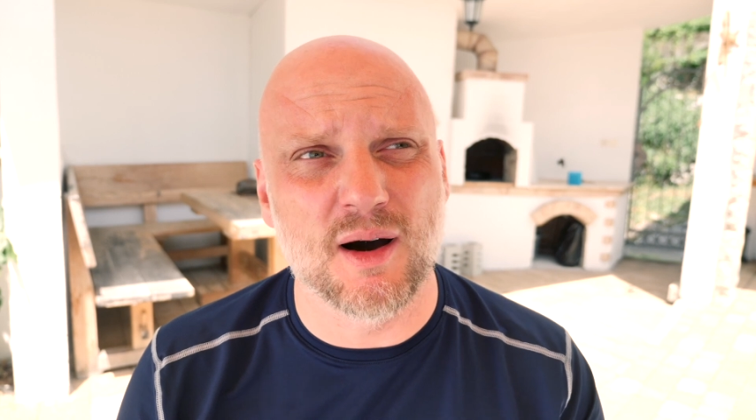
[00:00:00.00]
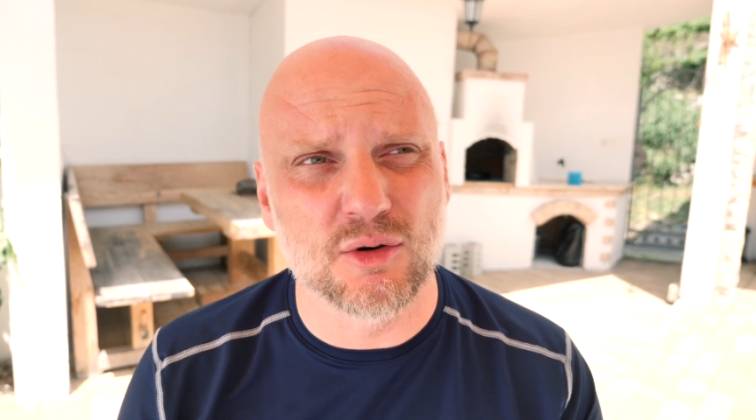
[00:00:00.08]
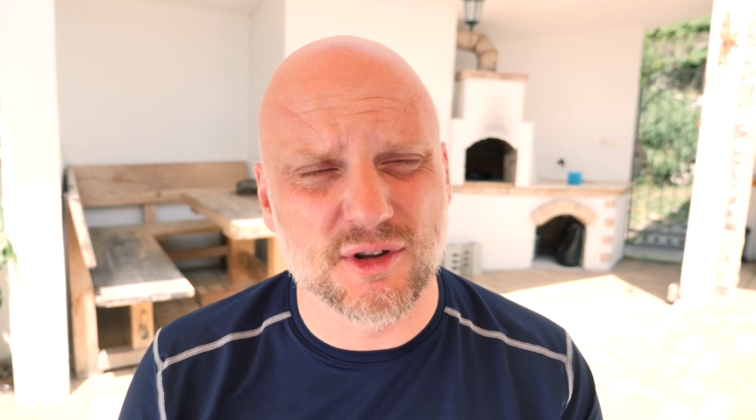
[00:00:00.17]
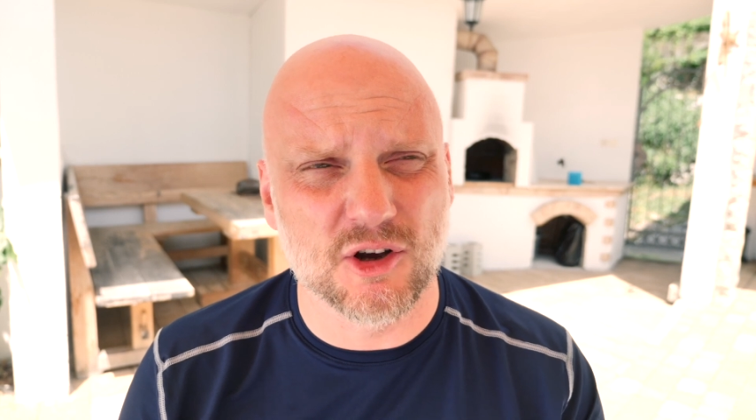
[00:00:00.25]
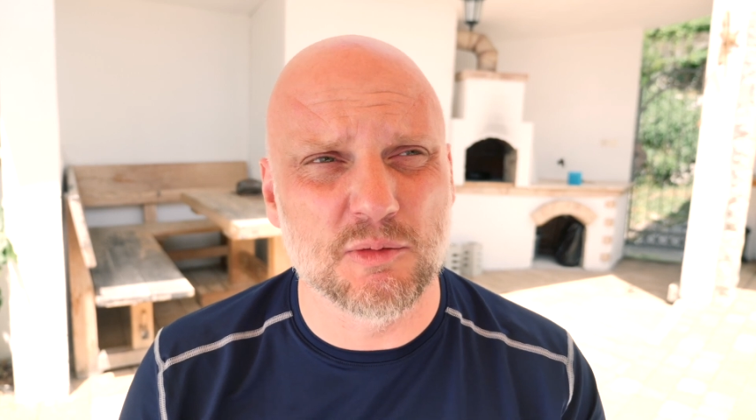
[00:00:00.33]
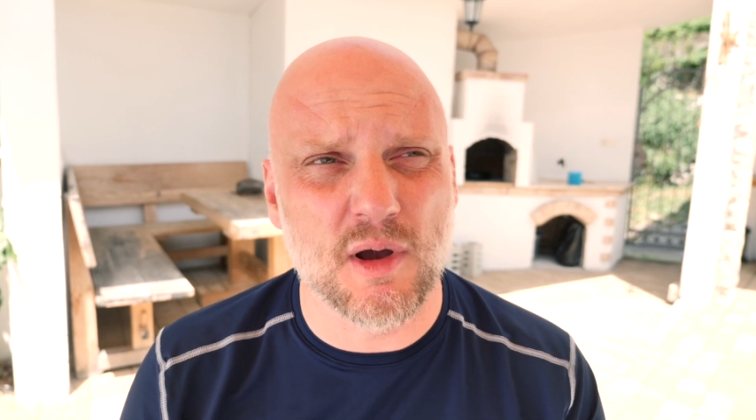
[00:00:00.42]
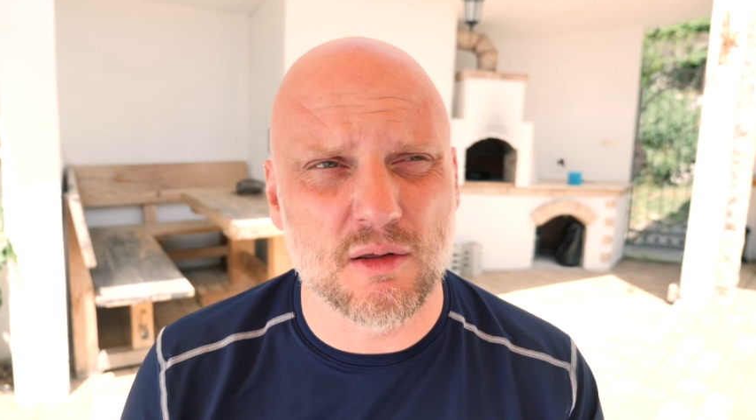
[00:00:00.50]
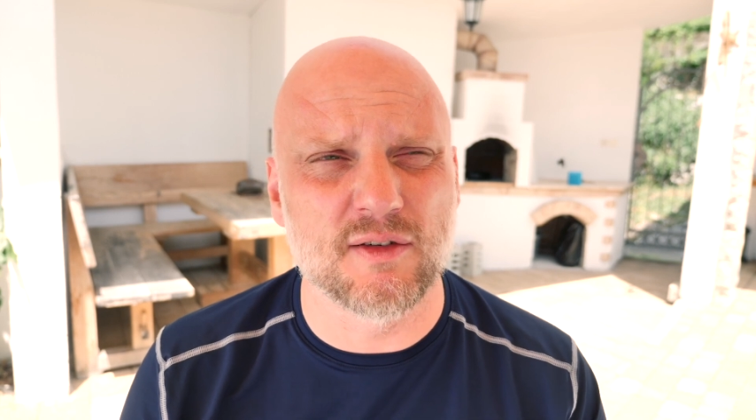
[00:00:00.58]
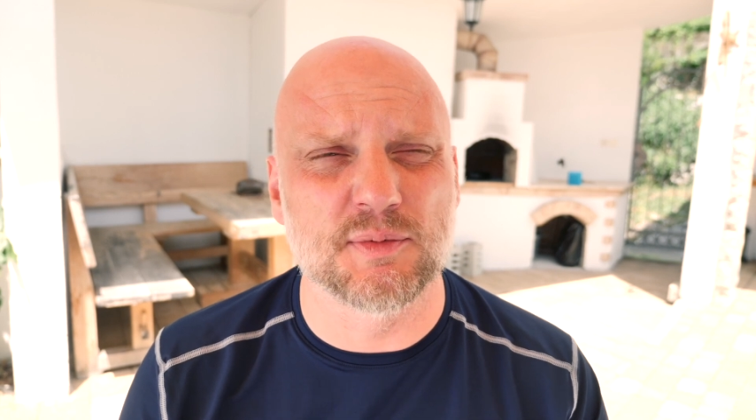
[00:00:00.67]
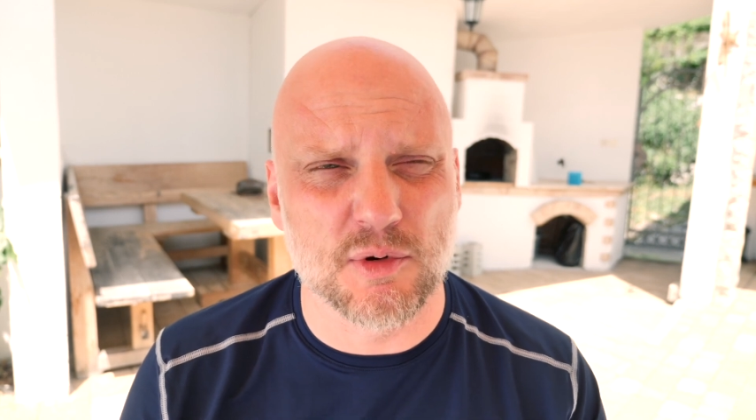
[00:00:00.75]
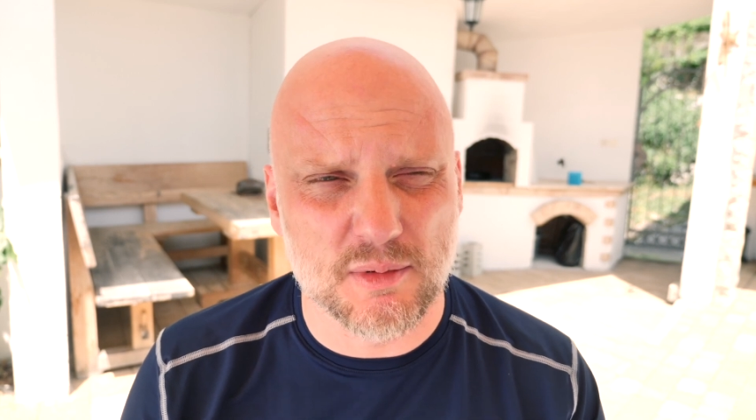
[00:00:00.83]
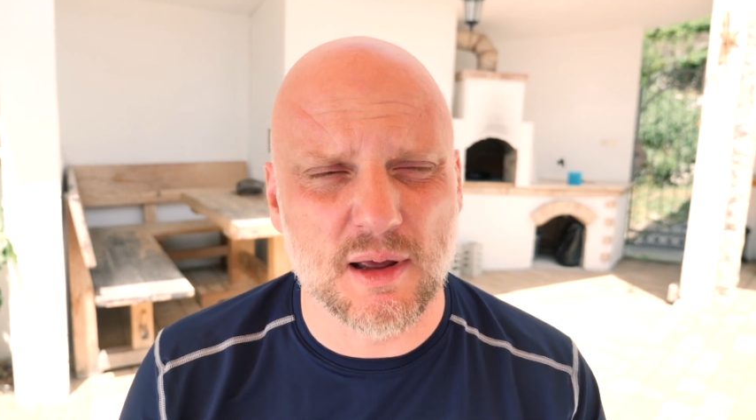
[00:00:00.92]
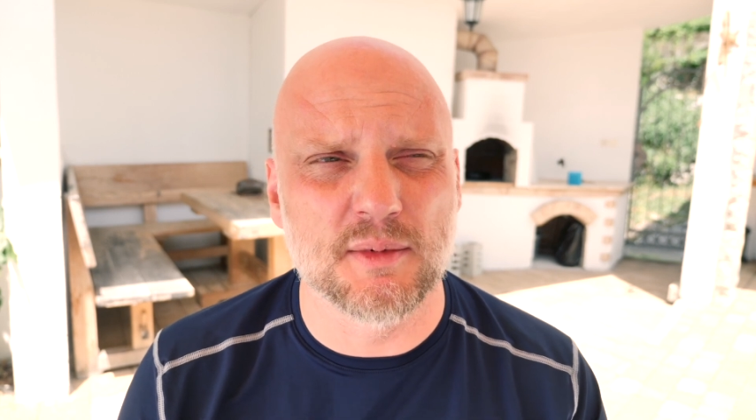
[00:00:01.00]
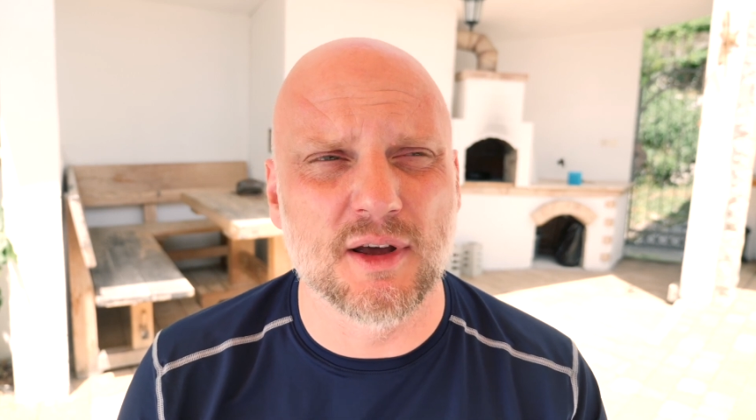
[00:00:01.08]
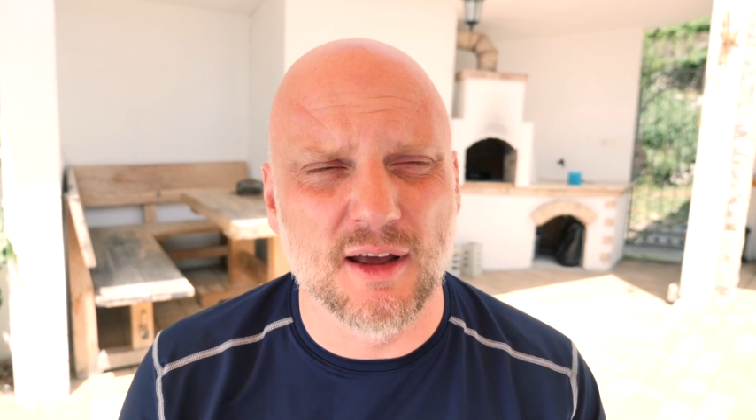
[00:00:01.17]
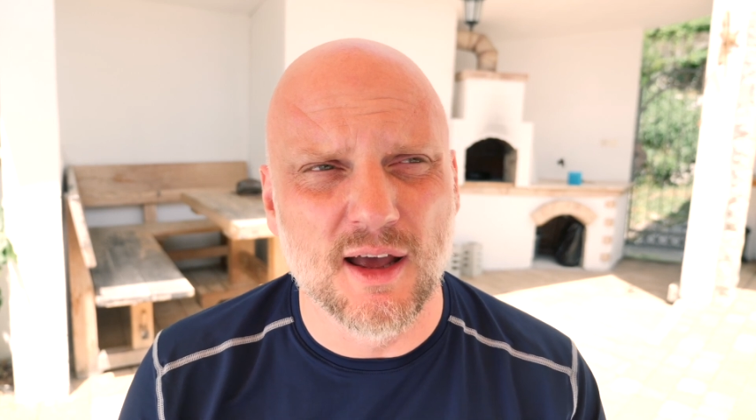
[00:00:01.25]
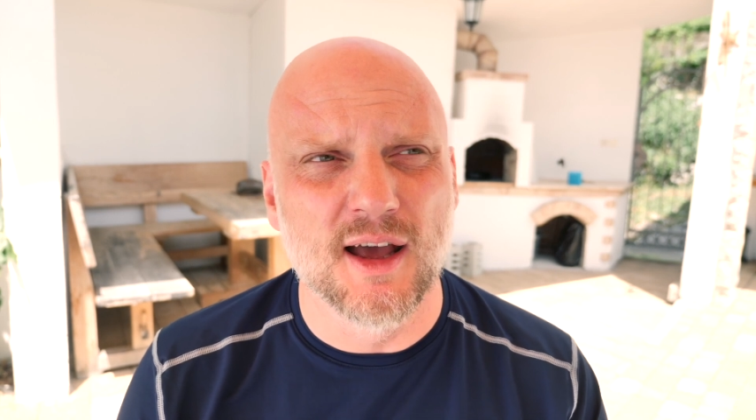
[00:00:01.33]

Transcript: mało tego, miał nawet problemy